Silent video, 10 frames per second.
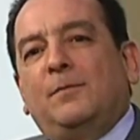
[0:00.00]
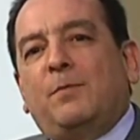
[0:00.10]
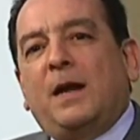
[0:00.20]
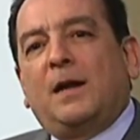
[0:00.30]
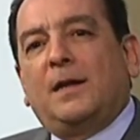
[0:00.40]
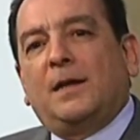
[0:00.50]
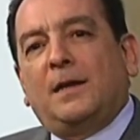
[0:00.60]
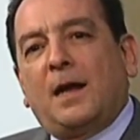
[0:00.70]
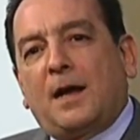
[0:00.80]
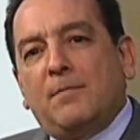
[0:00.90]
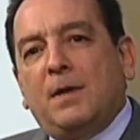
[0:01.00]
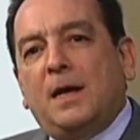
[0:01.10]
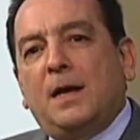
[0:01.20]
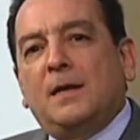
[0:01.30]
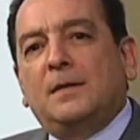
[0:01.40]
y para la
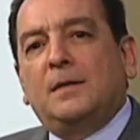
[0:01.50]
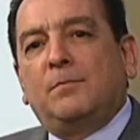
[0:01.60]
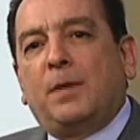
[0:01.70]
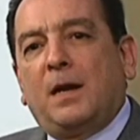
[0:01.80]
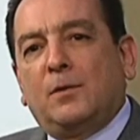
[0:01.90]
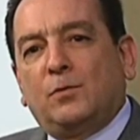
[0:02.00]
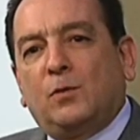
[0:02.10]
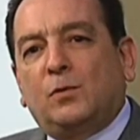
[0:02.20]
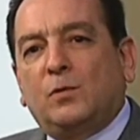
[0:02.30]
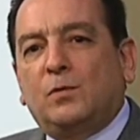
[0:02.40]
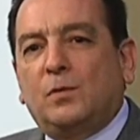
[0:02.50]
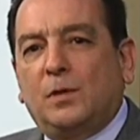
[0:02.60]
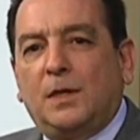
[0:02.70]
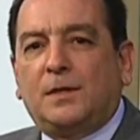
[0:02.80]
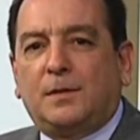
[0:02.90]
Cámara y para nosotros
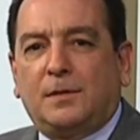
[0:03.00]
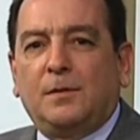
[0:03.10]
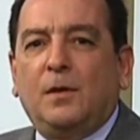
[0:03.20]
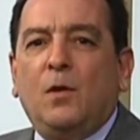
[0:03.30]
es